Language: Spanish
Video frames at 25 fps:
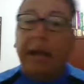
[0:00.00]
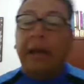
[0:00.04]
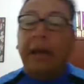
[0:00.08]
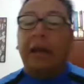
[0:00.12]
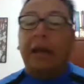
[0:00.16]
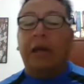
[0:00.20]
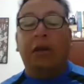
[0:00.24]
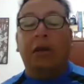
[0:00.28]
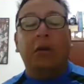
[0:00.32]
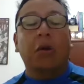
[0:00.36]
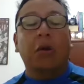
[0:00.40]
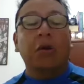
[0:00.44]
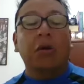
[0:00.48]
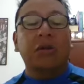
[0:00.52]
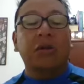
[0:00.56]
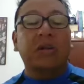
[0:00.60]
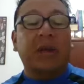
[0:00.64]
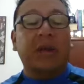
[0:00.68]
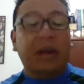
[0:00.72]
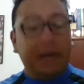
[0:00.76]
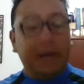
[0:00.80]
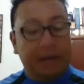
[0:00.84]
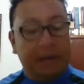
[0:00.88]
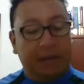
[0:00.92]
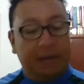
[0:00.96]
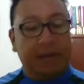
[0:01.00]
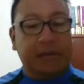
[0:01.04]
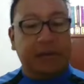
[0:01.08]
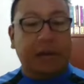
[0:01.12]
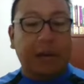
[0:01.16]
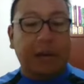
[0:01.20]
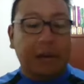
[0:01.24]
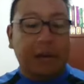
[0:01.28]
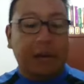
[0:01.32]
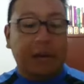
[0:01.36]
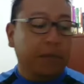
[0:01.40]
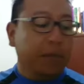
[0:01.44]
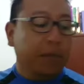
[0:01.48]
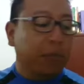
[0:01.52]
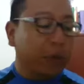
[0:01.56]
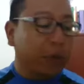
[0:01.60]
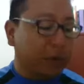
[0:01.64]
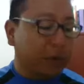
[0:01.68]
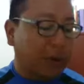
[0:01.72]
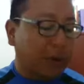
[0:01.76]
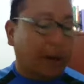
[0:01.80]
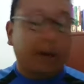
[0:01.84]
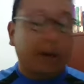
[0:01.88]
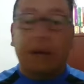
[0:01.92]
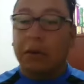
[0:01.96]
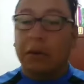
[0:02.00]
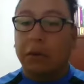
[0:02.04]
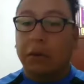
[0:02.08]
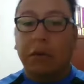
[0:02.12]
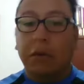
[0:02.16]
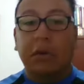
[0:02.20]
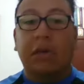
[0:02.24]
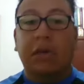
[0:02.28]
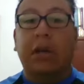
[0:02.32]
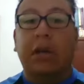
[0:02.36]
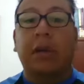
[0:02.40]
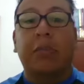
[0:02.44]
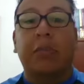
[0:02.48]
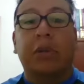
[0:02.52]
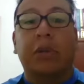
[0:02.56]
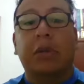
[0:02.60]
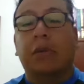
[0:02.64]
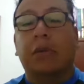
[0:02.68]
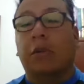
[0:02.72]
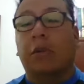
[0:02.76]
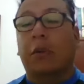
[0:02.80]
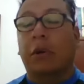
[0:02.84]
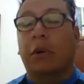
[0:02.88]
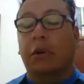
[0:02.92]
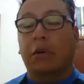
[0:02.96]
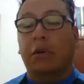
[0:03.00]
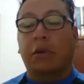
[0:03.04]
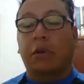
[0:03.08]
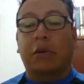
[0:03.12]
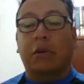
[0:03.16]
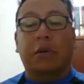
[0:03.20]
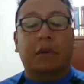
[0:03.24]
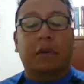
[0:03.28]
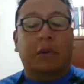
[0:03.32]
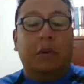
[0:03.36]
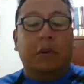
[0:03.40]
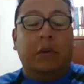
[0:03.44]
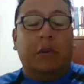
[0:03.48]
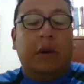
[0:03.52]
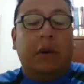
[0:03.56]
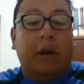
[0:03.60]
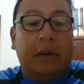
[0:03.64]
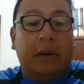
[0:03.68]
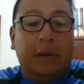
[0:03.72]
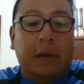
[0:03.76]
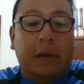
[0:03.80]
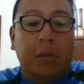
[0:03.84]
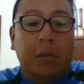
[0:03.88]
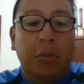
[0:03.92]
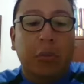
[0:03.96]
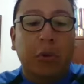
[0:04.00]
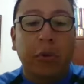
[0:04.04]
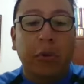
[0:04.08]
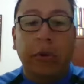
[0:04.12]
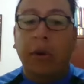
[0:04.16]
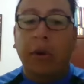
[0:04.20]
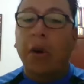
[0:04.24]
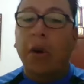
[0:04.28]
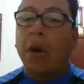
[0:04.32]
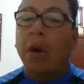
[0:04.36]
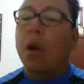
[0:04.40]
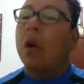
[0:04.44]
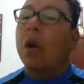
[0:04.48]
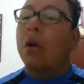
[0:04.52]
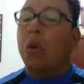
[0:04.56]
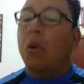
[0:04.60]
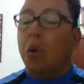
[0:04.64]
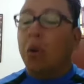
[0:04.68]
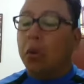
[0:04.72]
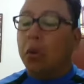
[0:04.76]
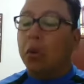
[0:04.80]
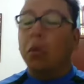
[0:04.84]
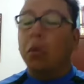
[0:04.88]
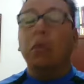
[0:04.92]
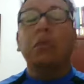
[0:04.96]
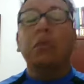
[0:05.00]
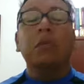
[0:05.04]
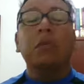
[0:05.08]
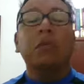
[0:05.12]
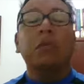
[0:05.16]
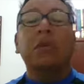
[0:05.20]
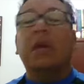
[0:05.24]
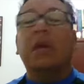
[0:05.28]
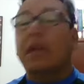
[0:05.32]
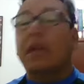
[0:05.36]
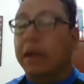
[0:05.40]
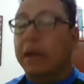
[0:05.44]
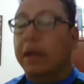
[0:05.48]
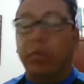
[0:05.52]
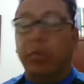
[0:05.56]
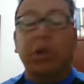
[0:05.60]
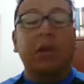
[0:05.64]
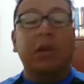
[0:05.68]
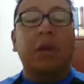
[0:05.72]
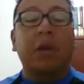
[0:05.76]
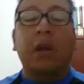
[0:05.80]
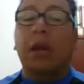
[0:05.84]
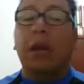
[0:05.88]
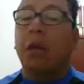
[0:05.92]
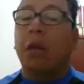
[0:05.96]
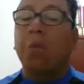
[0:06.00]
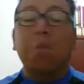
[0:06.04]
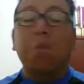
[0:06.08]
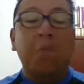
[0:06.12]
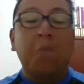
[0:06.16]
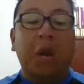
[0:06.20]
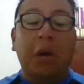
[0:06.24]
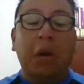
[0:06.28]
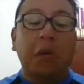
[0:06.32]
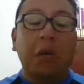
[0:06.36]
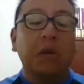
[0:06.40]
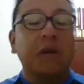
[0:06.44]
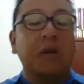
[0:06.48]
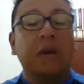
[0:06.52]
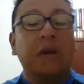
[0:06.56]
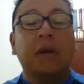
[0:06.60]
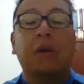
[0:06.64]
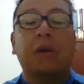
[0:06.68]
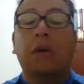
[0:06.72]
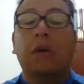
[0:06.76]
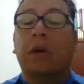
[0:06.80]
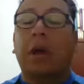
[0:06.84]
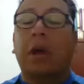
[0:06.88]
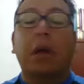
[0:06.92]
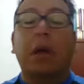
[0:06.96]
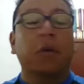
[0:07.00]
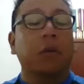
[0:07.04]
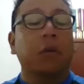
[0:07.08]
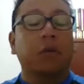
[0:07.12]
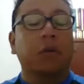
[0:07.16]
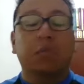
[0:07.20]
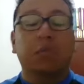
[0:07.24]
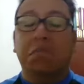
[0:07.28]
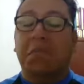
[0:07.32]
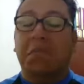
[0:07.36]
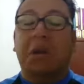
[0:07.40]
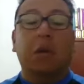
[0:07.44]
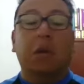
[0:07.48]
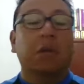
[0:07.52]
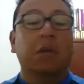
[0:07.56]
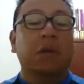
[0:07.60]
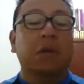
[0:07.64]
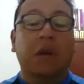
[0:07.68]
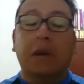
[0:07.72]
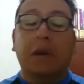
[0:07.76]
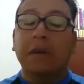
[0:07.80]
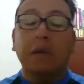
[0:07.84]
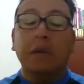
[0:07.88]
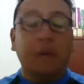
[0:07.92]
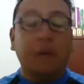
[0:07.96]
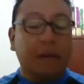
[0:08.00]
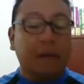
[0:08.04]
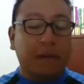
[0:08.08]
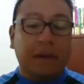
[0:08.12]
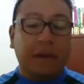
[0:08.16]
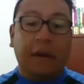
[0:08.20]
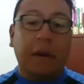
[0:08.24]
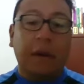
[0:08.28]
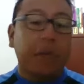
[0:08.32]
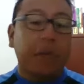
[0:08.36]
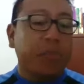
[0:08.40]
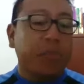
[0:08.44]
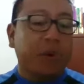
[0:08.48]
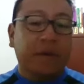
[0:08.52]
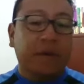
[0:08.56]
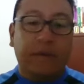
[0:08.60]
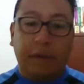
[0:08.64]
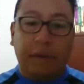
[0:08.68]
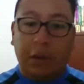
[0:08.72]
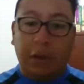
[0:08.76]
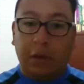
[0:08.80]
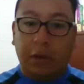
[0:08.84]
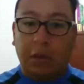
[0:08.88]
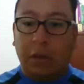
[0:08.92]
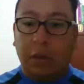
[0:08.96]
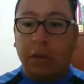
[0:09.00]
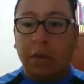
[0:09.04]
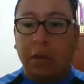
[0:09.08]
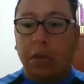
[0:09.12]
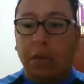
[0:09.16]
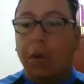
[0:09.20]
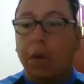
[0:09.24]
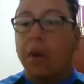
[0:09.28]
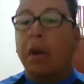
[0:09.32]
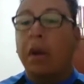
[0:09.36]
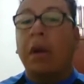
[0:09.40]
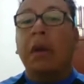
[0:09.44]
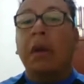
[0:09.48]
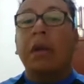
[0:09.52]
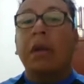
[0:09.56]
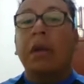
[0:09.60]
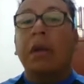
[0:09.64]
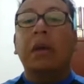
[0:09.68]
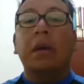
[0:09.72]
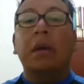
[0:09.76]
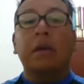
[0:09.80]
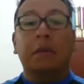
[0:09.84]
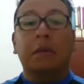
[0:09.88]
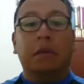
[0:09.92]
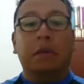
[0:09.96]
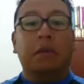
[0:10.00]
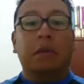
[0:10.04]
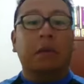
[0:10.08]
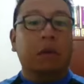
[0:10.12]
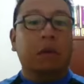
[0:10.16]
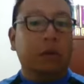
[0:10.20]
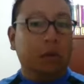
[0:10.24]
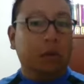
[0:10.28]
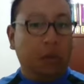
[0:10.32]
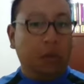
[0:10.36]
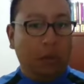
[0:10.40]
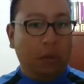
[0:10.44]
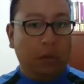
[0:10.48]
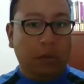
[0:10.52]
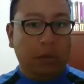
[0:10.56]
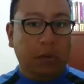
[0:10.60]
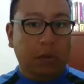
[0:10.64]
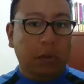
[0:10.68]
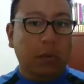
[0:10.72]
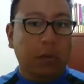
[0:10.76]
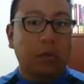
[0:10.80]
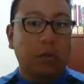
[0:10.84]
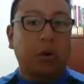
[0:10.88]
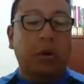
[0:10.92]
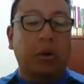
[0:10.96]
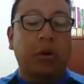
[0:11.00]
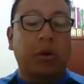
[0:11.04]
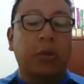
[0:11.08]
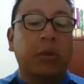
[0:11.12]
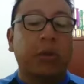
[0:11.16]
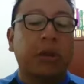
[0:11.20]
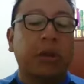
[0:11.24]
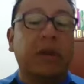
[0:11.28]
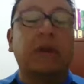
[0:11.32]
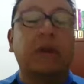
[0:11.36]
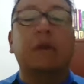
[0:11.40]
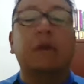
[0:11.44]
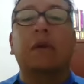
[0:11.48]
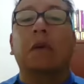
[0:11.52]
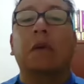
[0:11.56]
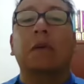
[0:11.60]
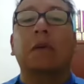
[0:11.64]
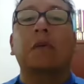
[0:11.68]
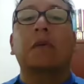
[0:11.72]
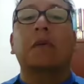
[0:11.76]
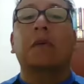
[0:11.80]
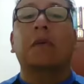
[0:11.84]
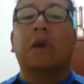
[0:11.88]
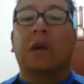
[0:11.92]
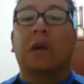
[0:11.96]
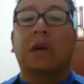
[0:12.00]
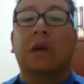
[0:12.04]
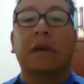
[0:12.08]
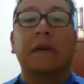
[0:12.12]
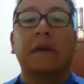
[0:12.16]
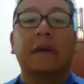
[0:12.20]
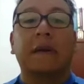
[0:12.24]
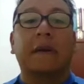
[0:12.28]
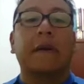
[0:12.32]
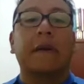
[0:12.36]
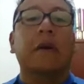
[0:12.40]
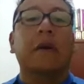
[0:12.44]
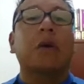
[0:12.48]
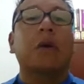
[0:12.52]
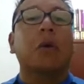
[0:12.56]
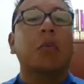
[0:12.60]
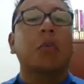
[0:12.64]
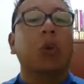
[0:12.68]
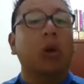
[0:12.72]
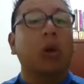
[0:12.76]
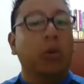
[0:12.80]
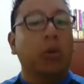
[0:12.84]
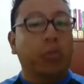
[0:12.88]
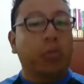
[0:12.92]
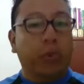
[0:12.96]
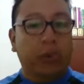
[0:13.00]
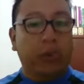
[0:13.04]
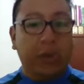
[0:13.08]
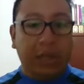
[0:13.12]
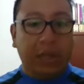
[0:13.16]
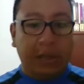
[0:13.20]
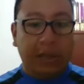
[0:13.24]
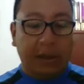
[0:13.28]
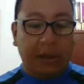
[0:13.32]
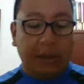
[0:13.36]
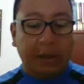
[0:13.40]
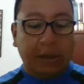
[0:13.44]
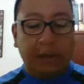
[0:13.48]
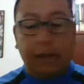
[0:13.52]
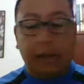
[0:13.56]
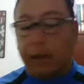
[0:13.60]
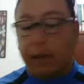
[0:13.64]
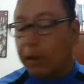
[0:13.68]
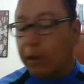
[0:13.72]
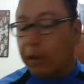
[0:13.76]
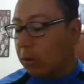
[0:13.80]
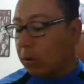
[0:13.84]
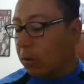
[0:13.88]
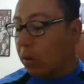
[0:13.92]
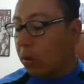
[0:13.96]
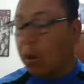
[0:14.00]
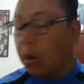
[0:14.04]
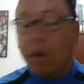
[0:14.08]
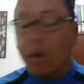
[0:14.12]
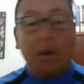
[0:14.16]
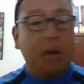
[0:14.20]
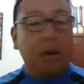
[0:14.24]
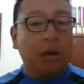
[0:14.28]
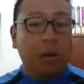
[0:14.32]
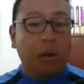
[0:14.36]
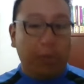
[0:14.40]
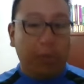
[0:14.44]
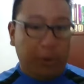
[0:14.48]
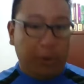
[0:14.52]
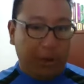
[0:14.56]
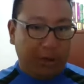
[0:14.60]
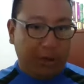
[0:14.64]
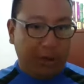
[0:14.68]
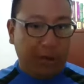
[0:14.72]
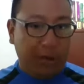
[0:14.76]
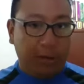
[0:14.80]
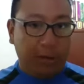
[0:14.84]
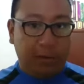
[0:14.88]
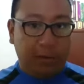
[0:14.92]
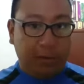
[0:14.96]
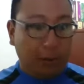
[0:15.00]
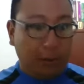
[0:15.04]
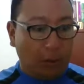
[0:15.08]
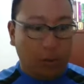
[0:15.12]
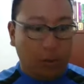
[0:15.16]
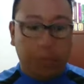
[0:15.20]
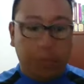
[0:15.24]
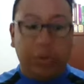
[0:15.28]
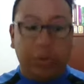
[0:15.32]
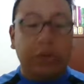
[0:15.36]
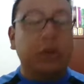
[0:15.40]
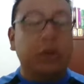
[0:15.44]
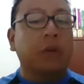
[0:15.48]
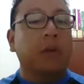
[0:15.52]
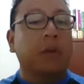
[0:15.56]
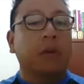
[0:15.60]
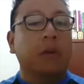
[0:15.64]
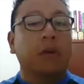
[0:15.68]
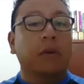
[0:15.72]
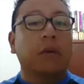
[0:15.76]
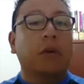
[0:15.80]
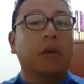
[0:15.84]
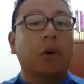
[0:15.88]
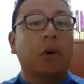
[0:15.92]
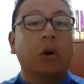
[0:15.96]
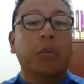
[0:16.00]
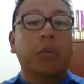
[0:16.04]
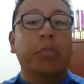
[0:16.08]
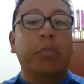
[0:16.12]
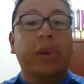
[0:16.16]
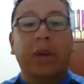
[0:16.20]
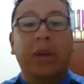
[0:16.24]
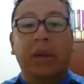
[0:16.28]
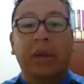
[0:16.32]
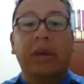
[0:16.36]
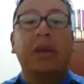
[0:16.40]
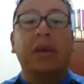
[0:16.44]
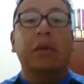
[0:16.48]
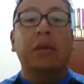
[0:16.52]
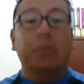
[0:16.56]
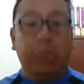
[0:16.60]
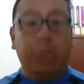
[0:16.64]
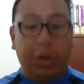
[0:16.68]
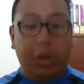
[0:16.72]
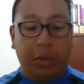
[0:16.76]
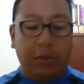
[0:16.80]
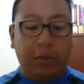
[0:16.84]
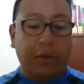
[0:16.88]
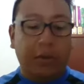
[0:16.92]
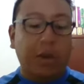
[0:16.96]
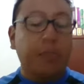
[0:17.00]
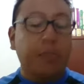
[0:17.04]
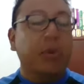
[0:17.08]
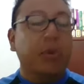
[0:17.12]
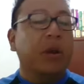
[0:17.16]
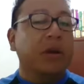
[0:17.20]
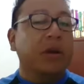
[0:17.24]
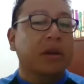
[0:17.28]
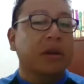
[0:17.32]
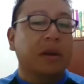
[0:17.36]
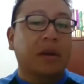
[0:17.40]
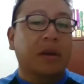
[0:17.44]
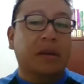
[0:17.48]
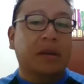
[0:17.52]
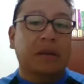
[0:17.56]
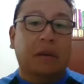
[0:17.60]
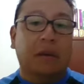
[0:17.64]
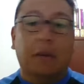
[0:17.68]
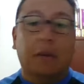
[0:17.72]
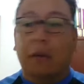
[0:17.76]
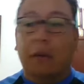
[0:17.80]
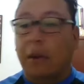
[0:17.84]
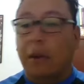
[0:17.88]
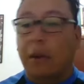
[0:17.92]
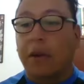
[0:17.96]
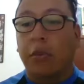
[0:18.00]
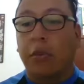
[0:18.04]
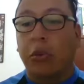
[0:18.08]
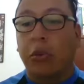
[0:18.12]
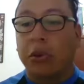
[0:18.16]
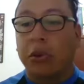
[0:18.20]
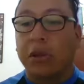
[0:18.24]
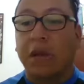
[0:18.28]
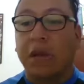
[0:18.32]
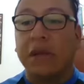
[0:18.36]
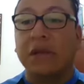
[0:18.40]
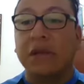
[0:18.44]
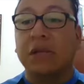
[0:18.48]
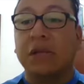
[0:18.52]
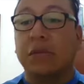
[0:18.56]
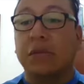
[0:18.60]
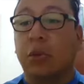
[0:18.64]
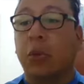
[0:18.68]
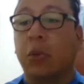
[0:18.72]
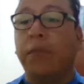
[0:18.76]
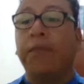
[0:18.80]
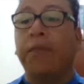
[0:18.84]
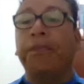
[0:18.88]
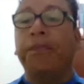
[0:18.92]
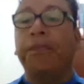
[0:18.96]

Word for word: y no llega a ser tan brutales los climas como en otros lugares del mundo. Con un sleeping de menos 5 grados, menos 10, estaría perfecto esto. Y esto solo es como recomendación, sugerencia de cómo lo pueden ir adquiriendo, no para que se compre todo de un golpe y es para una práctica segura del montañismo.